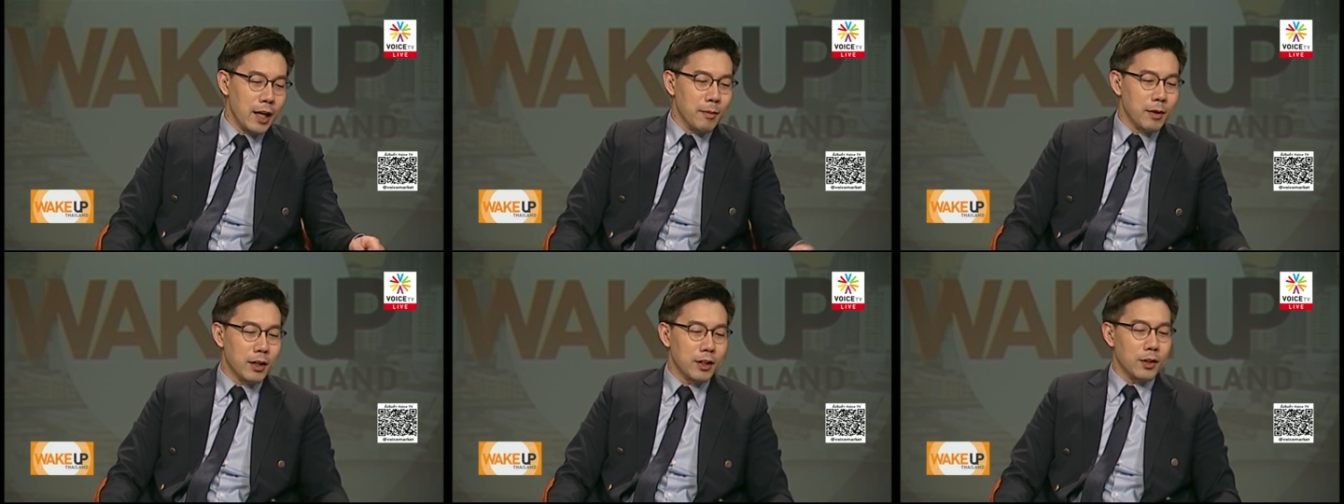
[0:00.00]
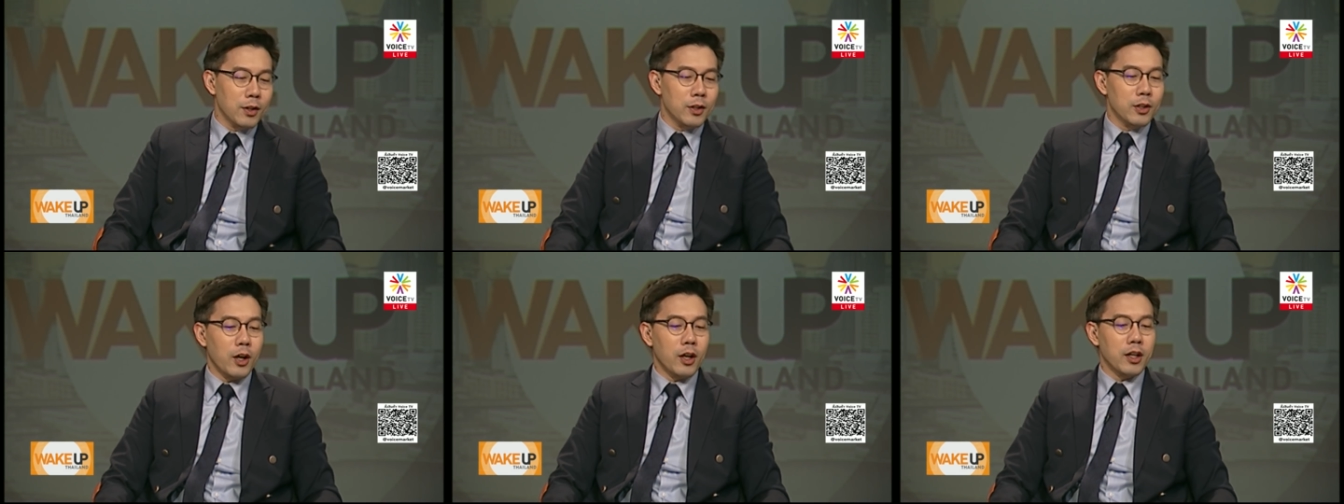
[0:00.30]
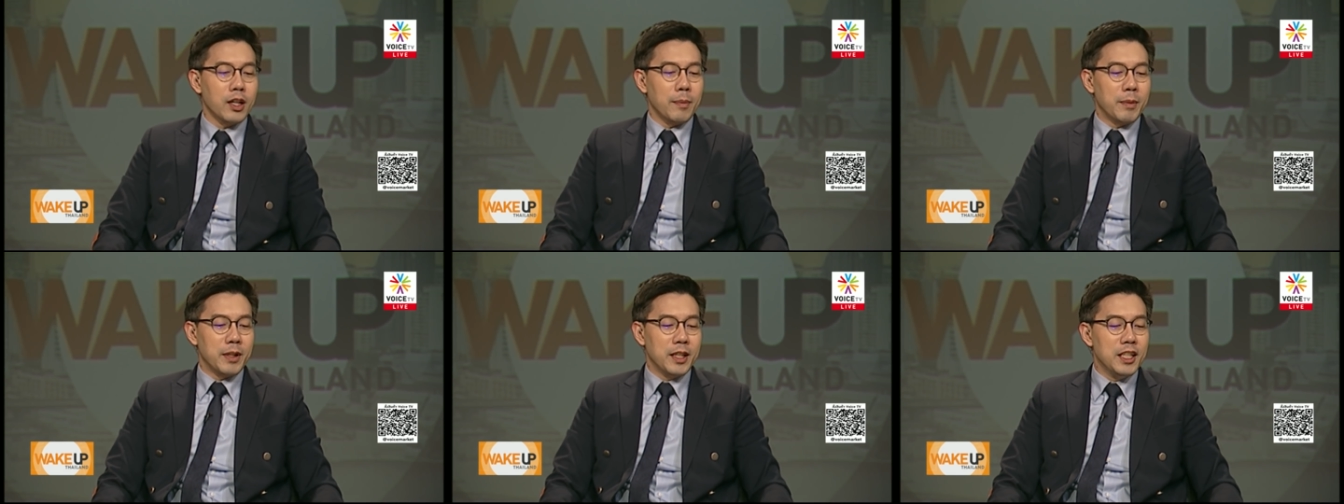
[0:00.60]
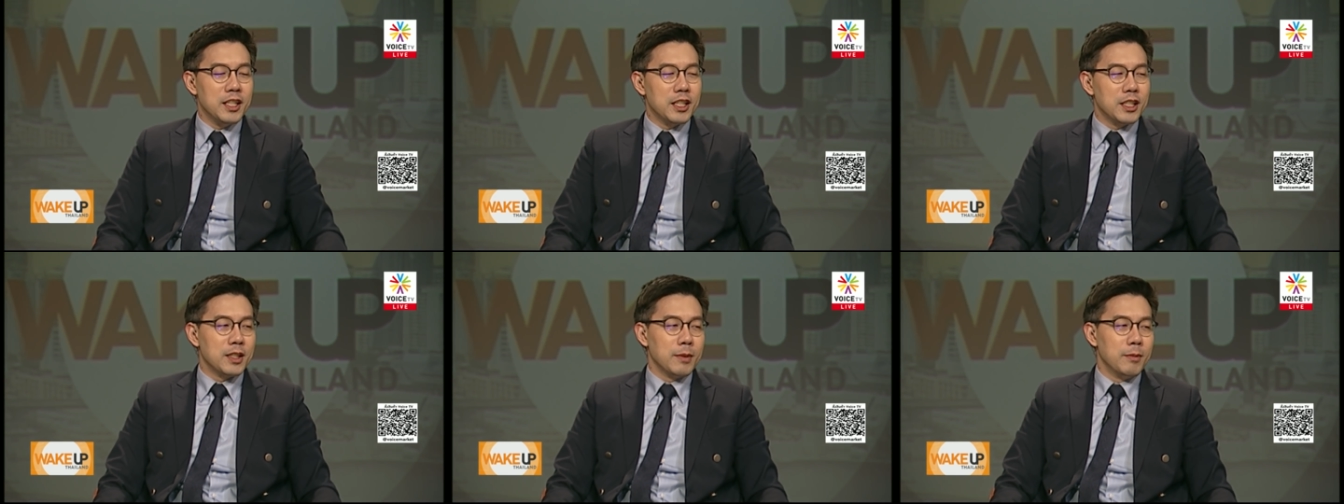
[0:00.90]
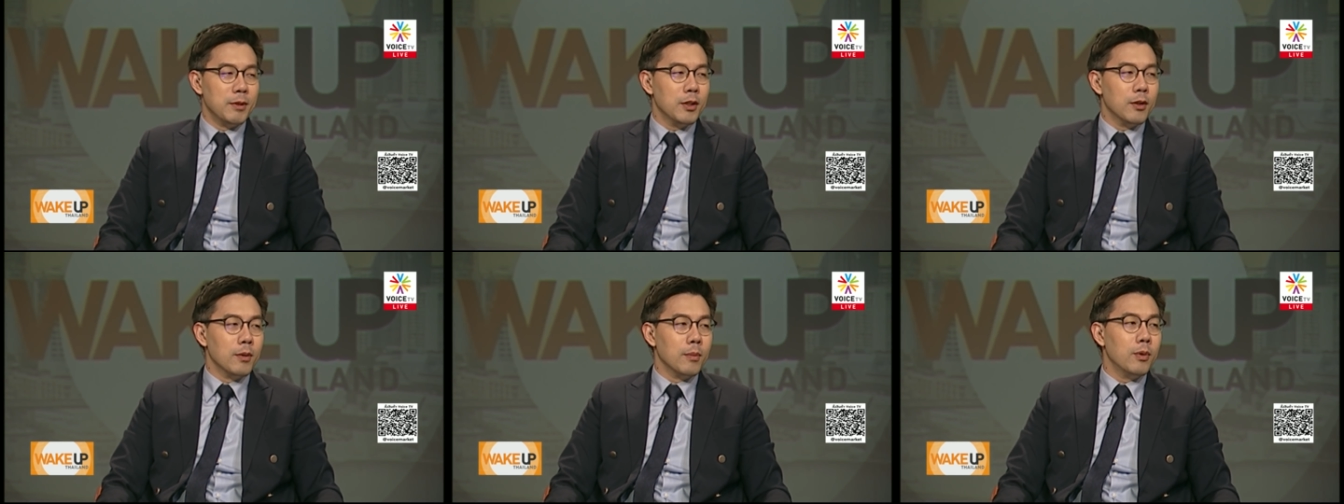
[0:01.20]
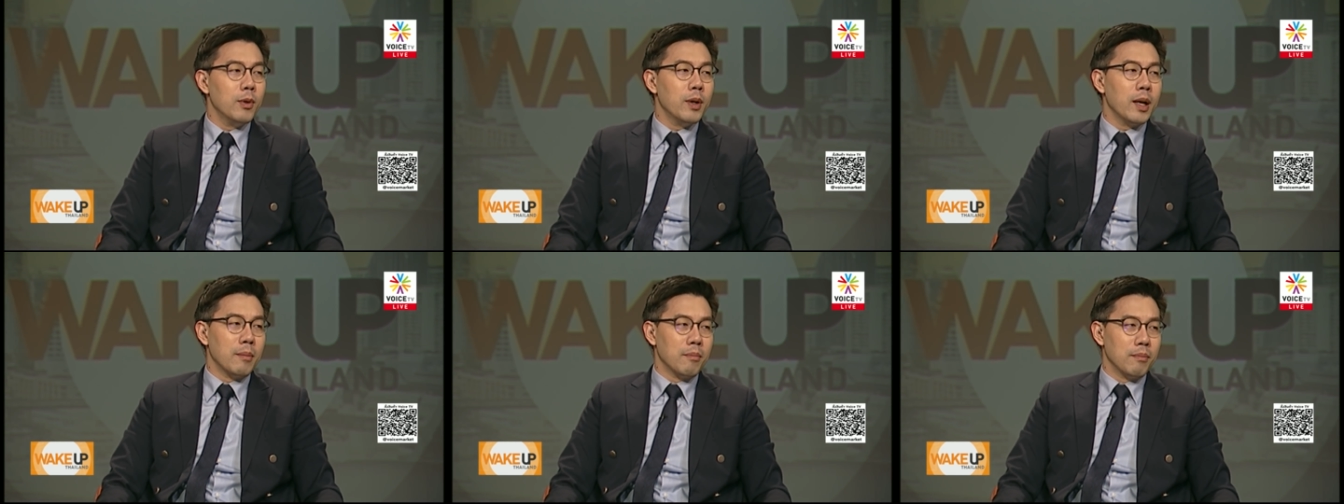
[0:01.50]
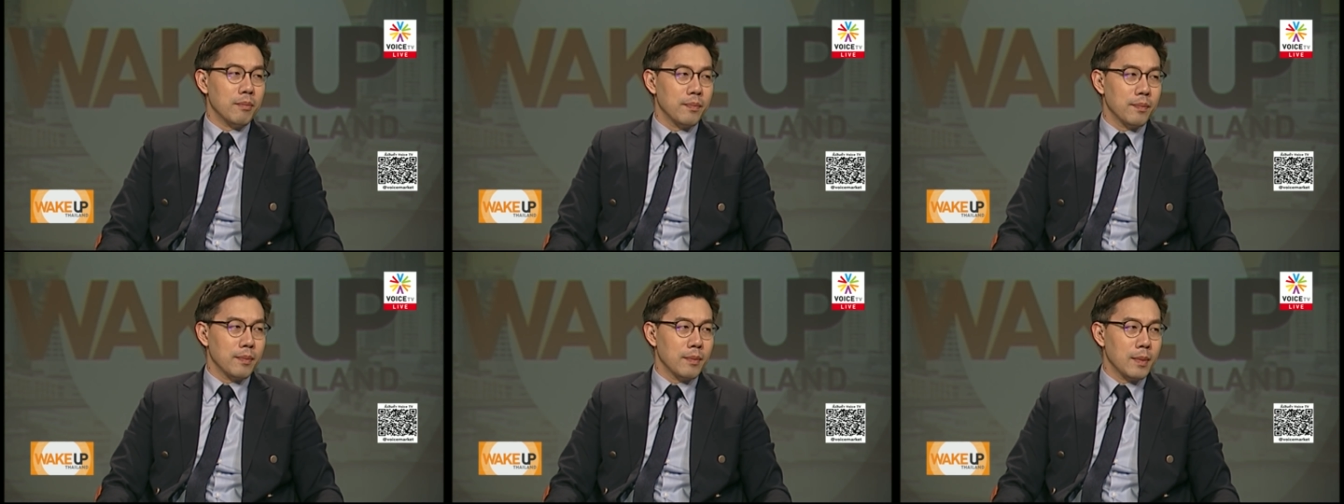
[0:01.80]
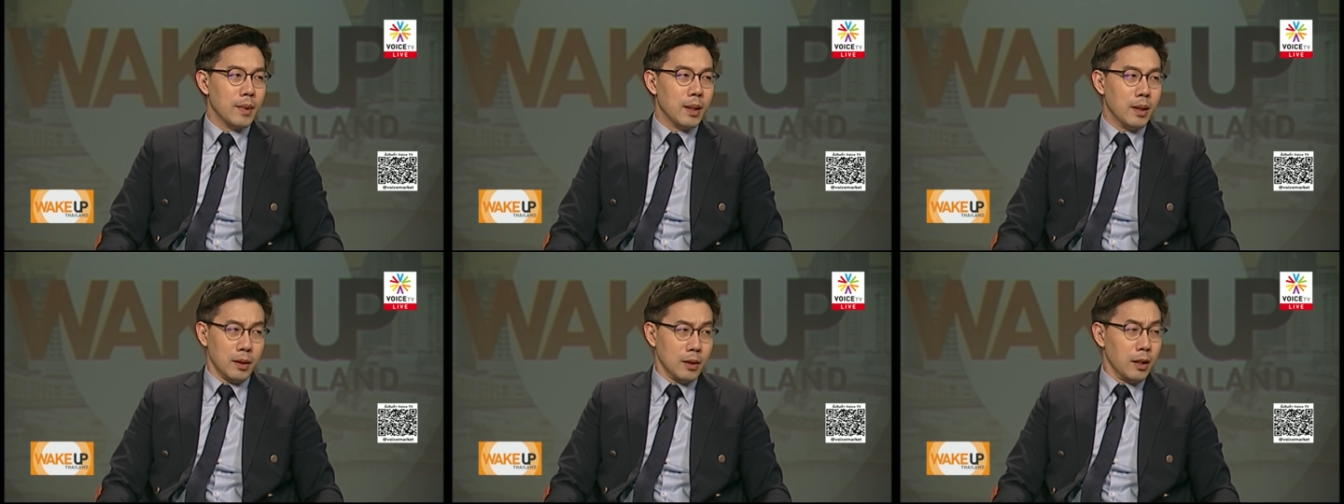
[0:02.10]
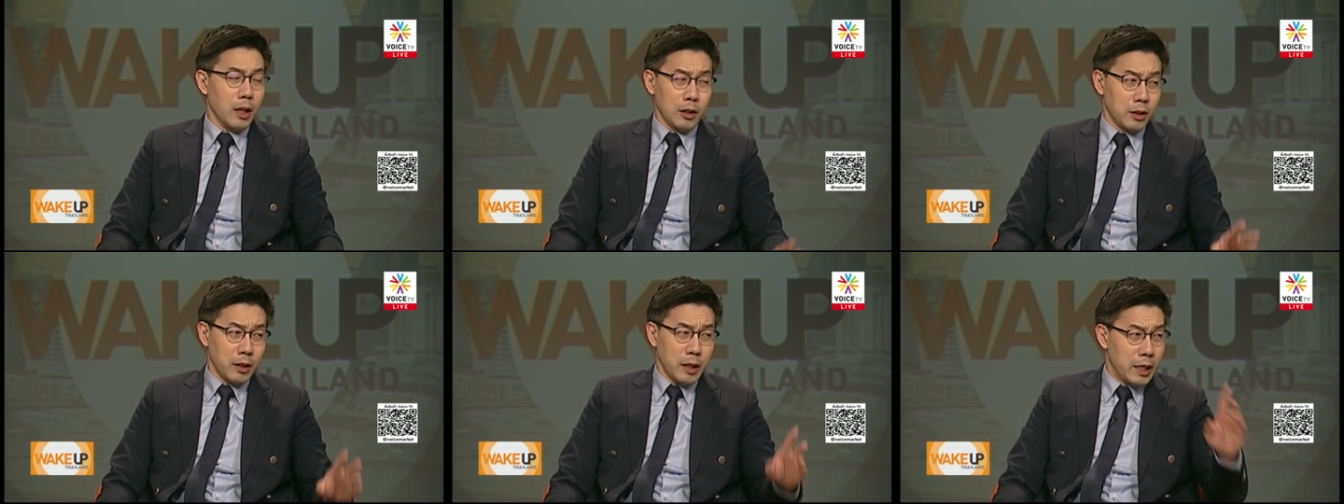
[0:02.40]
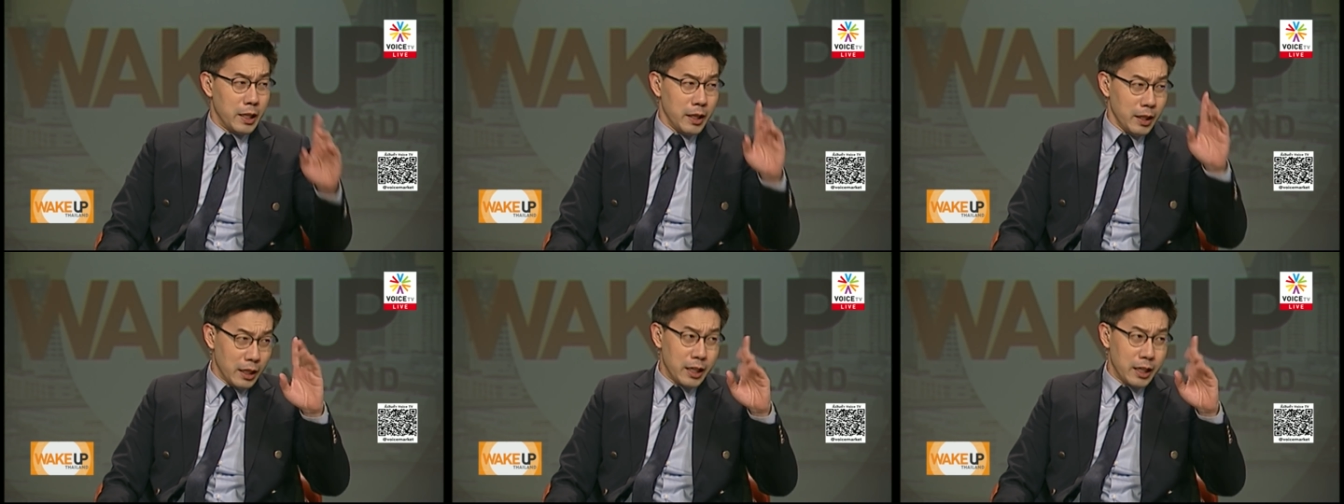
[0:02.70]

วมันก็ต้องย้อนกลับไปที่จิตสำนึกของผู้นำอันนี้